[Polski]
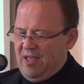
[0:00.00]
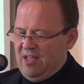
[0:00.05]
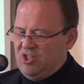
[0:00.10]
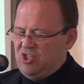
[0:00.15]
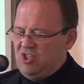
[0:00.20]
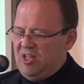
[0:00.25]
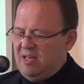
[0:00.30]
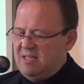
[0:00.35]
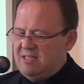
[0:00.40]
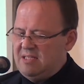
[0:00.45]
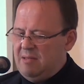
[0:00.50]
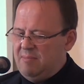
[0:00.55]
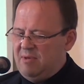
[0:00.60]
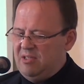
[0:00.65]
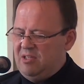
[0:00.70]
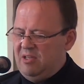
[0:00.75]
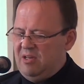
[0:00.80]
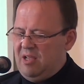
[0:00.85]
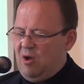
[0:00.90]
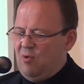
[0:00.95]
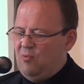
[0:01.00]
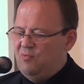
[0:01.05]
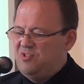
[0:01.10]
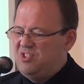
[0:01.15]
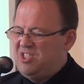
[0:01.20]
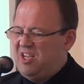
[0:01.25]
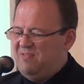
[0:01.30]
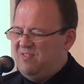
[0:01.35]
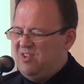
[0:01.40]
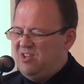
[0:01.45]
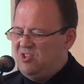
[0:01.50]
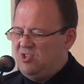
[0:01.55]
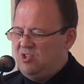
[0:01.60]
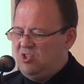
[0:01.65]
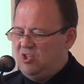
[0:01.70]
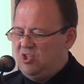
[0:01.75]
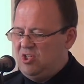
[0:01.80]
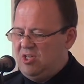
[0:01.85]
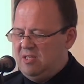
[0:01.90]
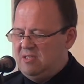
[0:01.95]
400 materiałów, 9
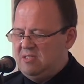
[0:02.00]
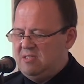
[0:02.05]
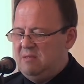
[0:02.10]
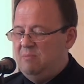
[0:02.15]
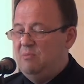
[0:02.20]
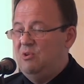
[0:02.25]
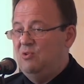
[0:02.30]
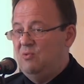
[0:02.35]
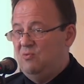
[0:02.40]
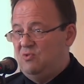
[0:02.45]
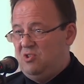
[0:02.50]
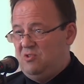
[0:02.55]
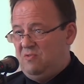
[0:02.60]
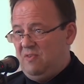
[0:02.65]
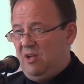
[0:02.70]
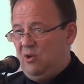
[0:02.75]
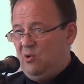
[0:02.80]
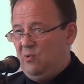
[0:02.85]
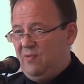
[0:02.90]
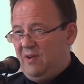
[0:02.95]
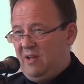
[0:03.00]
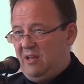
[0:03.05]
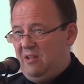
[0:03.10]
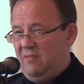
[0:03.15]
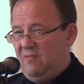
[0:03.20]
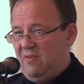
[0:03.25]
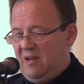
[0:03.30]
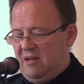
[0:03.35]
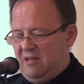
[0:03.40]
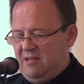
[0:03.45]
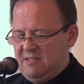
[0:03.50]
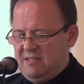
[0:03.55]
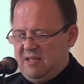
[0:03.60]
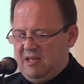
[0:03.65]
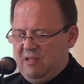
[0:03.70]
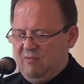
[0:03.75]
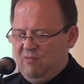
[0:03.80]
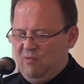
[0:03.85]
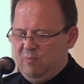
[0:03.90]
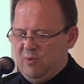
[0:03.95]
tysięcy minut dźwięków archiwalnych z
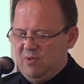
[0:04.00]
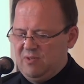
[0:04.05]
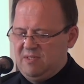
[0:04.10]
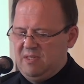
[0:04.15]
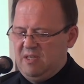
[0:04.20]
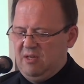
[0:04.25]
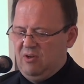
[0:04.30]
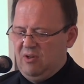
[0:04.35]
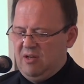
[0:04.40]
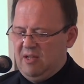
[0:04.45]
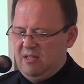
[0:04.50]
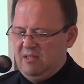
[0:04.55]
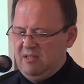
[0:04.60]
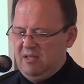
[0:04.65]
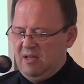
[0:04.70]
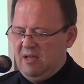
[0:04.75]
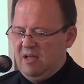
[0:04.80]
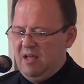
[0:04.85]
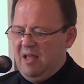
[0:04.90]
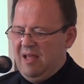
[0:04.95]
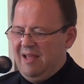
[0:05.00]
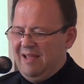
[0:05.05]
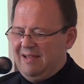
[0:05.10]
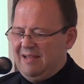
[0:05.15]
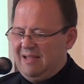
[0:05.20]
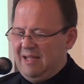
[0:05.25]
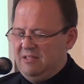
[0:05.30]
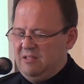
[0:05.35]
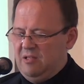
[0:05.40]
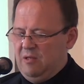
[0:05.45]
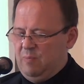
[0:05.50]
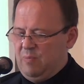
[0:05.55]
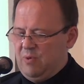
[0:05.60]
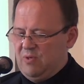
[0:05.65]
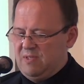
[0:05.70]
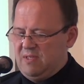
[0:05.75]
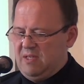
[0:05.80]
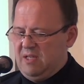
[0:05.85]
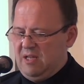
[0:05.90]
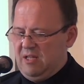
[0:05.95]
archiwów Polskiego Radia. Katyń
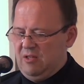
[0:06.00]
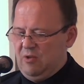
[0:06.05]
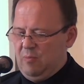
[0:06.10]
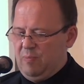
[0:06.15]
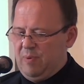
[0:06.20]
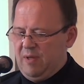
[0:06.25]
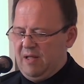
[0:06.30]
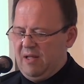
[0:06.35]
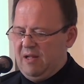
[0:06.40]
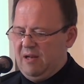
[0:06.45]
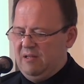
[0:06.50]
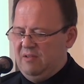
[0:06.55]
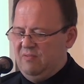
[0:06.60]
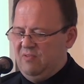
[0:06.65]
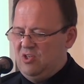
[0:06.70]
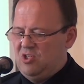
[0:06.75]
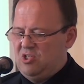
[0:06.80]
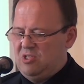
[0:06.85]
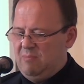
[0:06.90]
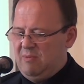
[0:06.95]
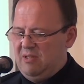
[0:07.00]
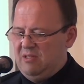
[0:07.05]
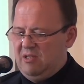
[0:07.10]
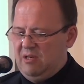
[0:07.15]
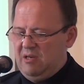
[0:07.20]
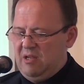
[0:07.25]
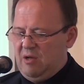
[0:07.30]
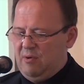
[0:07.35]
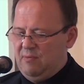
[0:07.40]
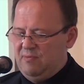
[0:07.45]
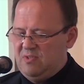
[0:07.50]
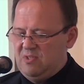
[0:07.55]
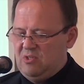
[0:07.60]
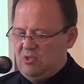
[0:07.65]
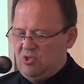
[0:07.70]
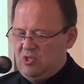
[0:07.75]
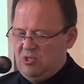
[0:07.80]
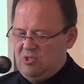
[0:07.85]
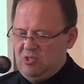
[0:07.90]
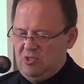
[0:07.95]
Polskie Radio.pl, 200 materiałów,
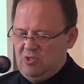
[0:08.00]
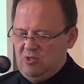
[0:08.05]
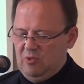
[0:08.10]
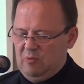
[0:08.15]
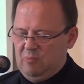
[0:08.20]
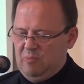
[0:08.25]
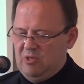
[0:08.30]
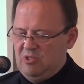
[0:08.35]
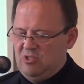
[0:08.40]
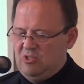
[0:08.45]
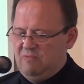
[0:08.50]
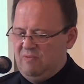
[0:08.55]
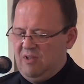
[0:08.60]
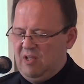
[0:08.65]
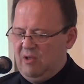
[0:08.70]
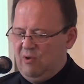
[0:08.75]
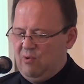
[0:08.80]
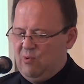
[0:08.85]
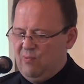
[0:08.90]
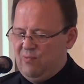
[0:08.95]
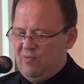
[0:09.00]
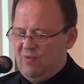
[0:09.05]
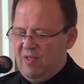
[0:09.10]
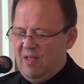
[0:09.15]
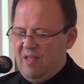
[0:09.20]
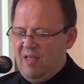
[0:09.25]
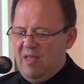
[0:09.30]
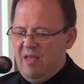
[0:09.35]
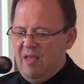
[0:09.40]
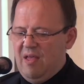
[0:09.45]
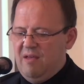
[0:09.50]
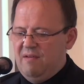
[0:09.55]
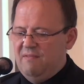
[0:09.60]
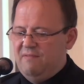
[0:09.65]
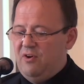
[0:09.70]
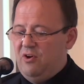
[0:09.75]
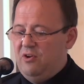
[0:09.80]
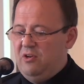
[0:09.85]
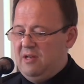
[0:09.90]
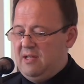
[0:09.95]
165 dźwięków.
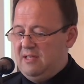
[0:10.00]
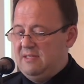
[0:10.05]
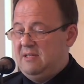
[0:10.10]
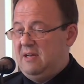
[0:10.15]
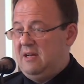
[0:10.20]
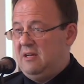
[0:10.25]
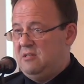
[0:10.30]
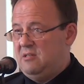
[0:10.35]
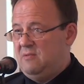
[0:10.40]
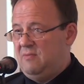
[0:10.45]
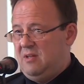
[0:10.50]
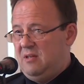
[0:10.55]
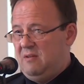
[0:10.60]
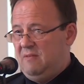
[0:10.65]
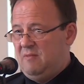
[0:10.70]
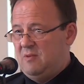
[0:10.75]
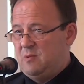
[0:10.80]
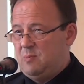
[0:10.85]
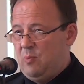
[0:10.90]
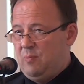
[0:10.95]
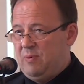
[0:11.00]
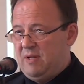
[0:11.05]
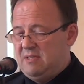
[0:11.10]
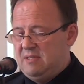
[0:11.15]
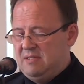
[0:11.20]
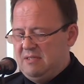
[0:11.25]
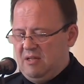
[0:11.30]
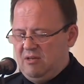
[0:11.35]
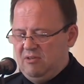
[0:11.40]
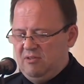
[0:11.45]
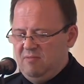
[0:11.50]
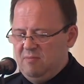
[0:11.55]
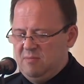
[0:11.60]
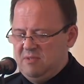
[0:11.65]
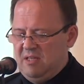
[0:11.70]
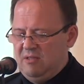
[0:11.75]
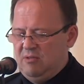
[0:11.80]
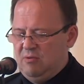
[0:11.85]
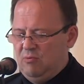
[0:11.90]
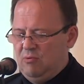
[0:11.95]
Wojna, zrealizowany we współpracy z Narodowym
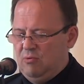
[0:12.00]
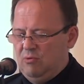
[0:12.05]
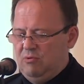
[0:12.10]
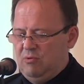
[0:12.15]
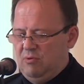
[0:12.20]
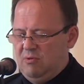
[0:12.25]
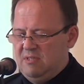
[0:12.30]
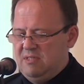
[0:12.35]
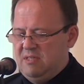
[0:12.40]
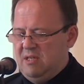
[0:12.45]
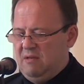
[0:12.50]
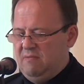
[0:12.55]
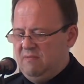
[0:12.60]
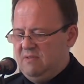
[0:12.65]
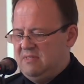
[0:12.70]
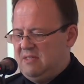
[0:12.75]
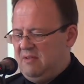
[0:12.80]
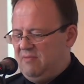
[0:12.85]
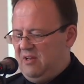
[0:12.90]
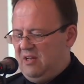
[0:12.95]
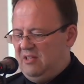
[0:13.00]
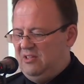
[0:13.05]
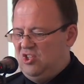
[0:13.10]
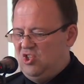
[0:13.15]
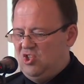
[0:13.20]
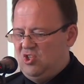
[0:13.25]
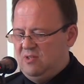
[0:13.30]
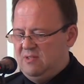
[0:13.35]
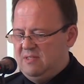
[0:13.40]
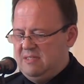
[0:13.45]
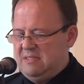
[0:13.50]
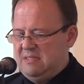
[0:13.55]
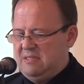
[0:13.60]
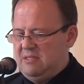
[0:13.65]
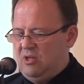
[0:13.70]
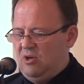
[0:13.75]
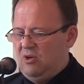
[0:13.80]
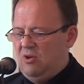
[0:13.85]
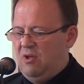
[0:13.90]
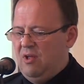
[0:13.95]
Centrum Kultury serwis zawiera
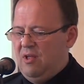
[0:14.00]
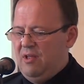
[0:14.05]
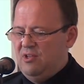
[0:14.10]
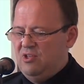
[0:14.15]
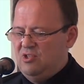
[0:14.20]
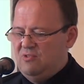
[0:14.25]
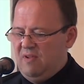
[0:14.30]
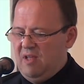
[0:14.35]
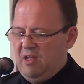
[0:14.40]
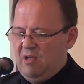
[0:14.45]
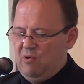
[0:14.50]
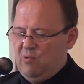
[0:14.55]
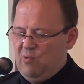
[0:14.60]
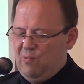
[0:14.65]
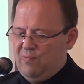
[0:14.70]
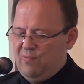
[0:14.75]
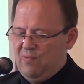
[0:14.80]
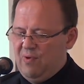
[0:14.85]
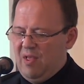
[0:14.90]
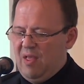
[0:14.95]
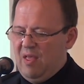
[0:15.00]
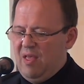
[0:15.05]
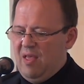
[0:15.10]
1100 dźwięków.